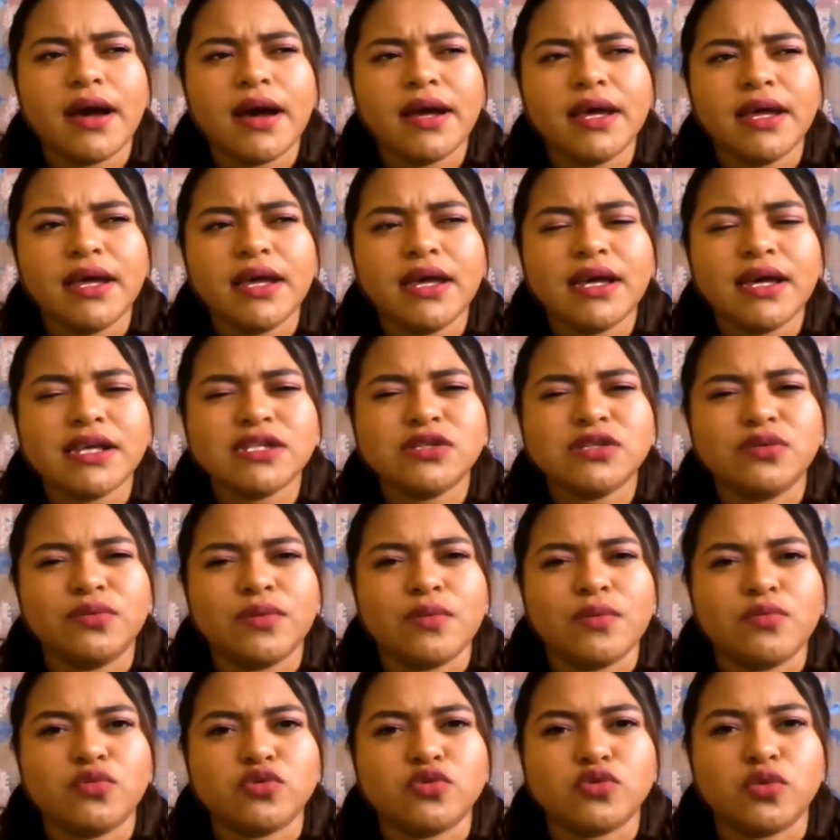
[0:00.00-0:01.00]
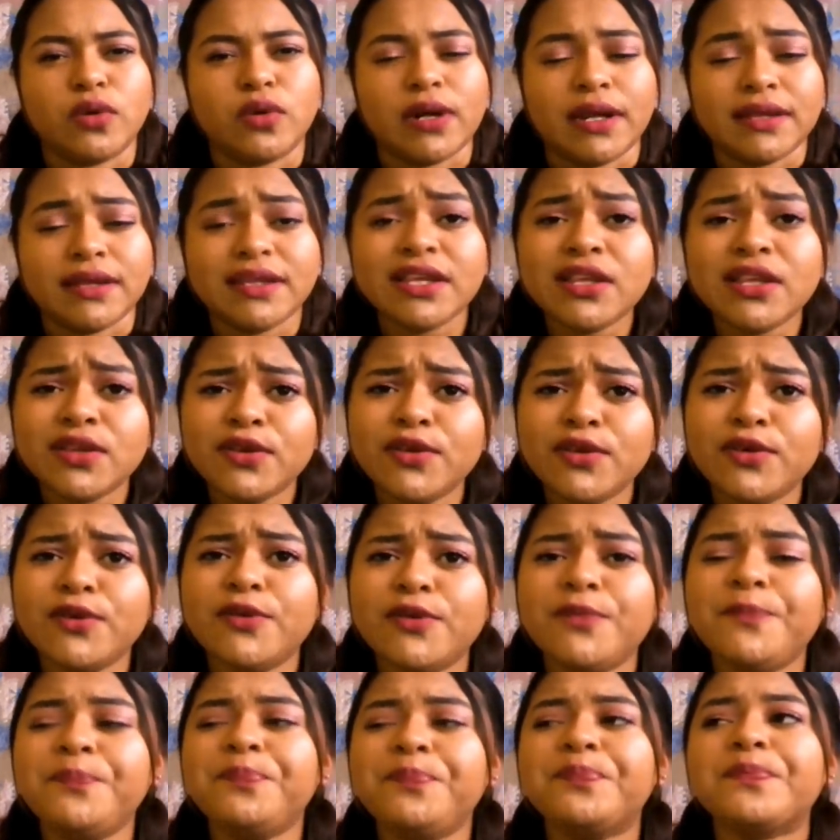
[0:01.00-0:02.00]
Ahí estuvimos un
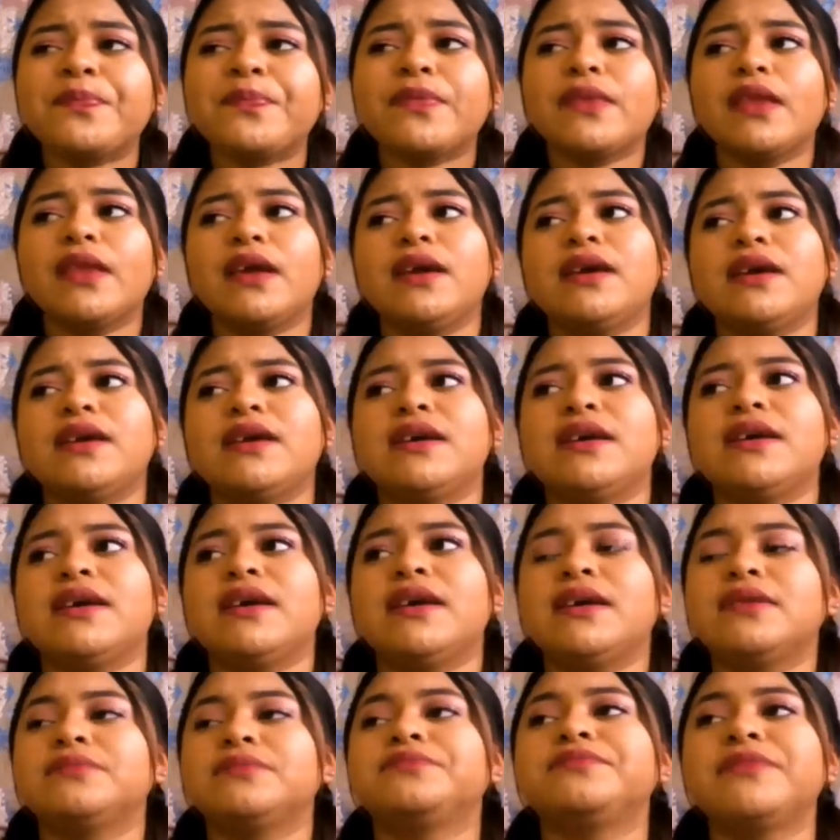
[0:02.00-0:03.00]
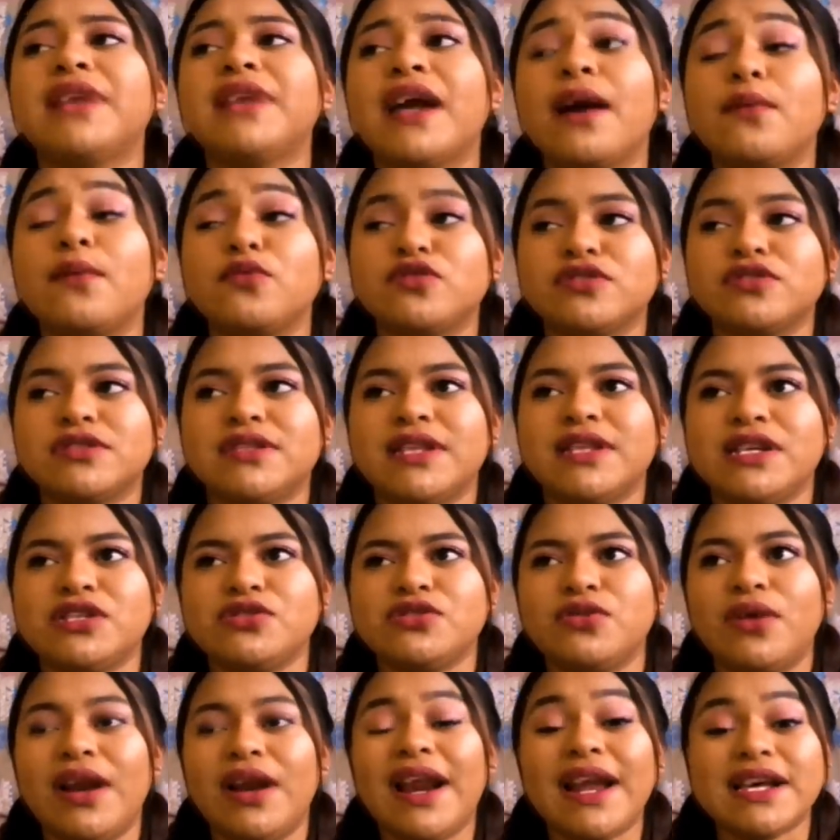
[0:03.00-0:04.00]
ratito, dejamos de
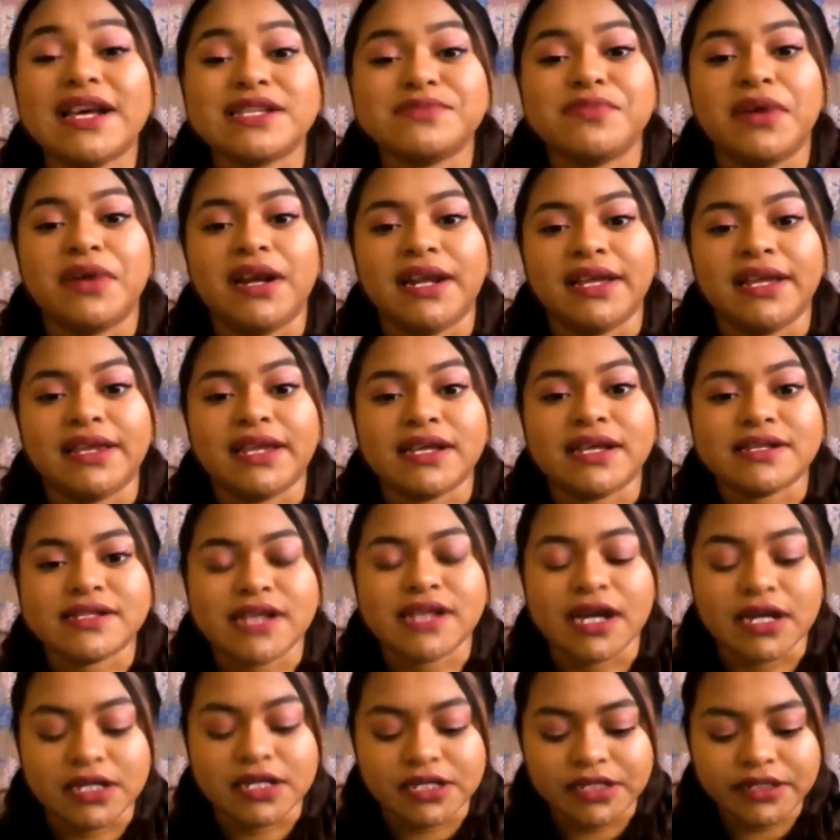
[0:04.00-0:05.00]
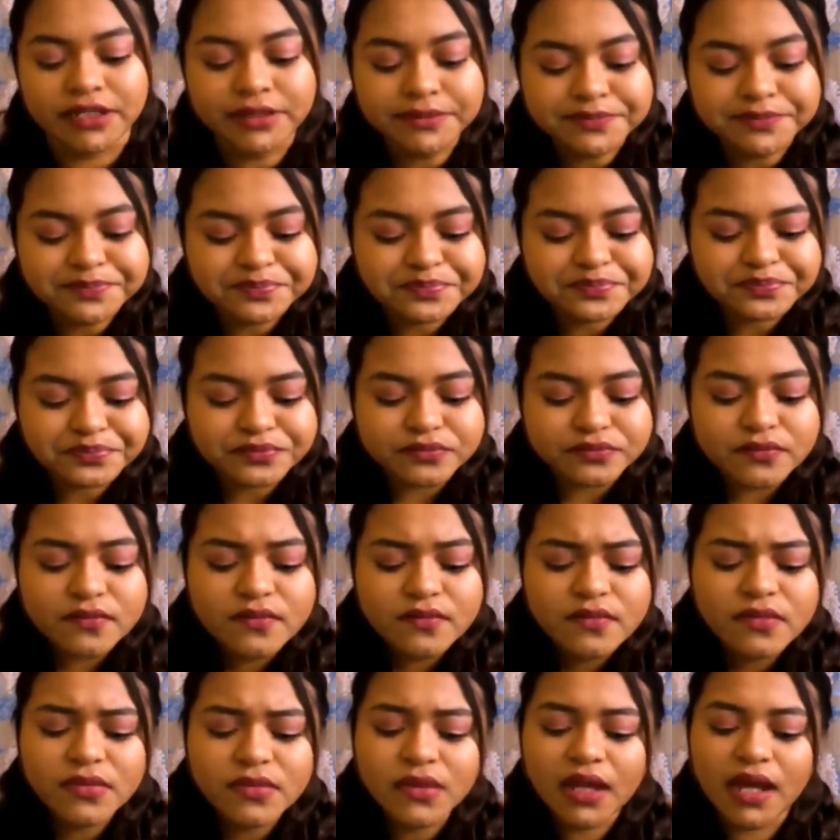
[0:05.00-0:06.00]
hecho las maletas ahí
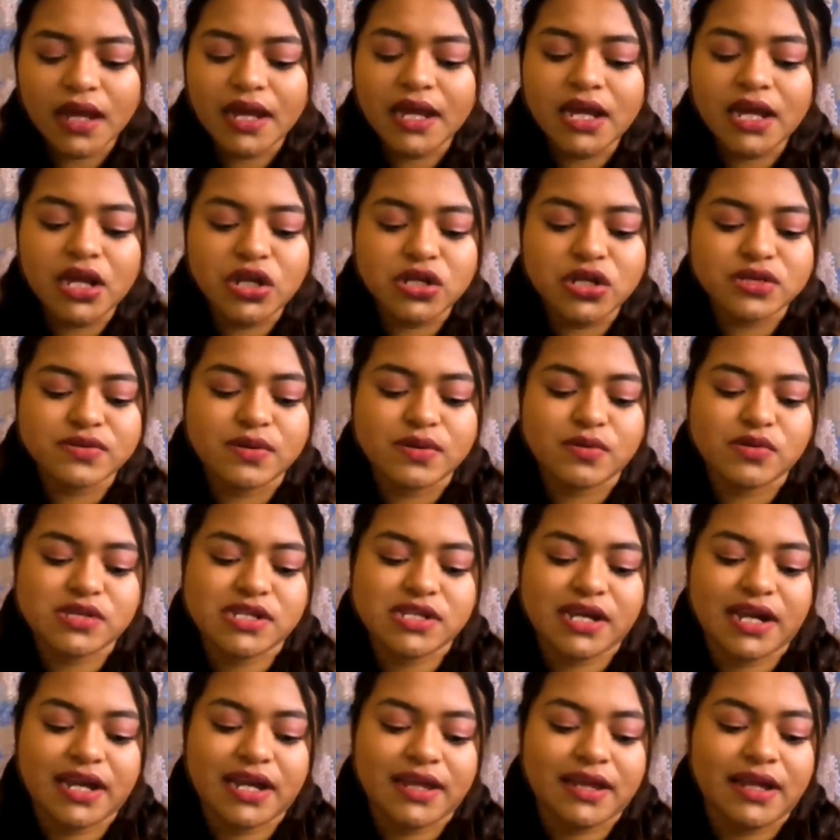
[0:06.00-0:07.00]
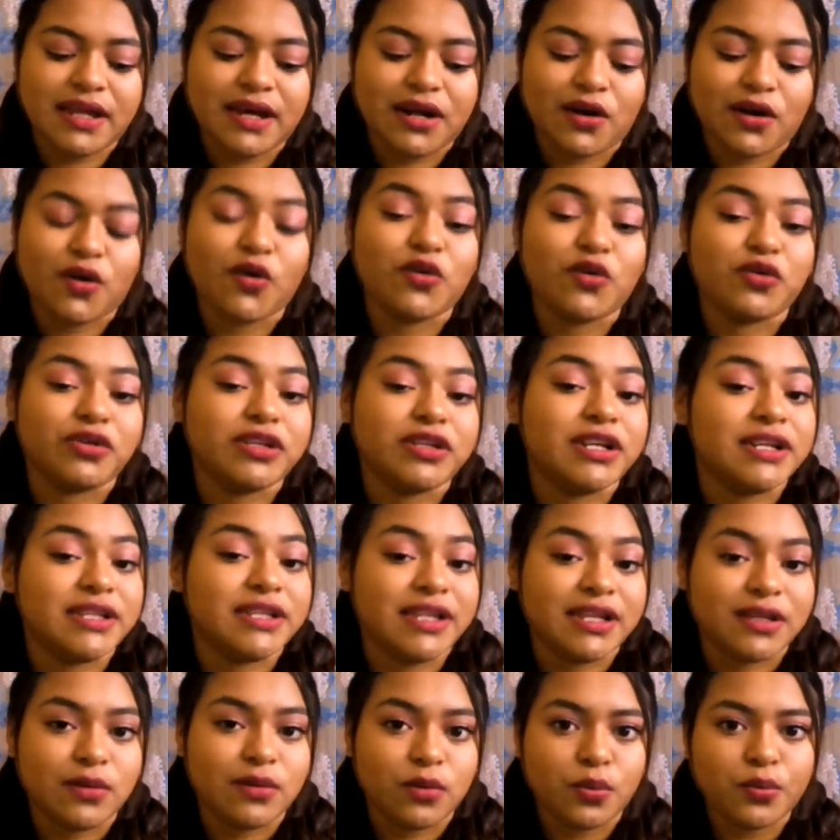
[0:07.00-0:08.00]
y nos íbamos a quedar con
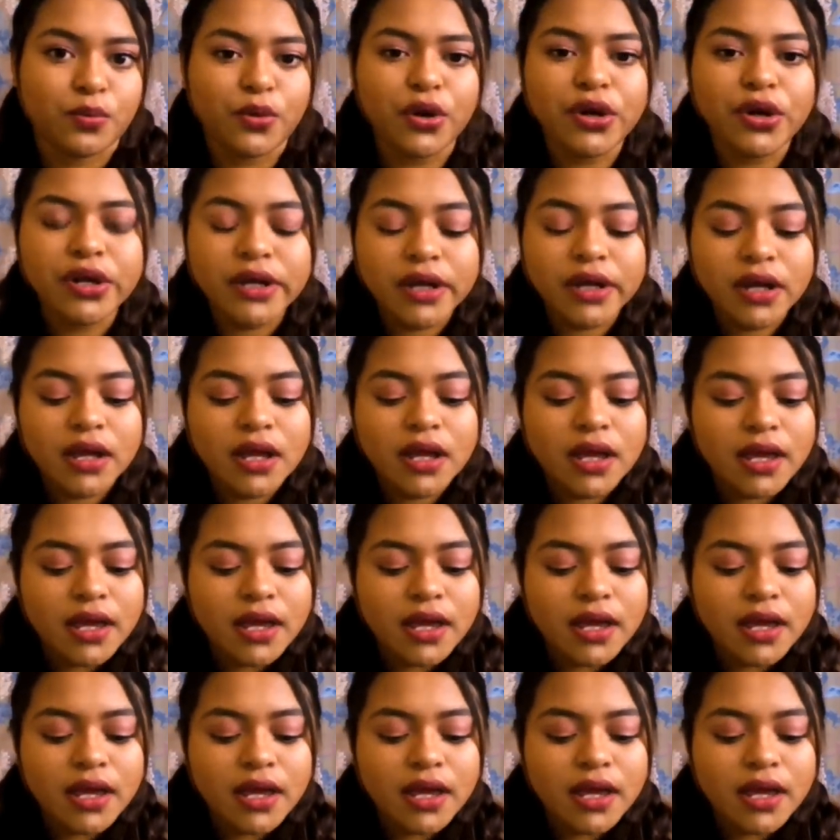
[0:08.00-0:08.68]
otra tía del bombón